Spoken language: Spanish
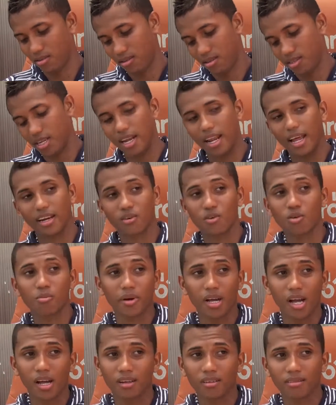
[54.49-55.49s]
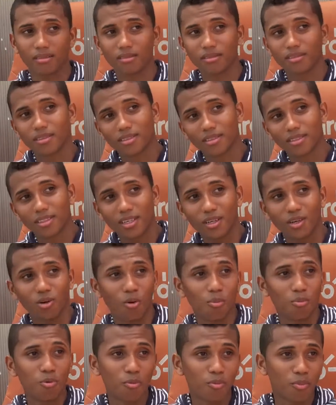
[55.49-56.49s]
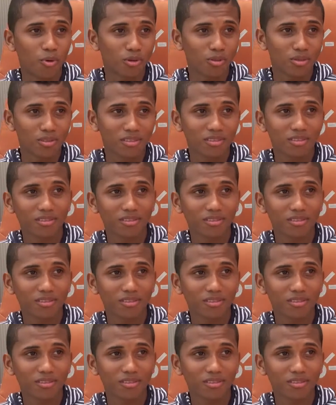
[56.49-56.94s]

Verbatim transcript: O sea, la ropa, los pupos.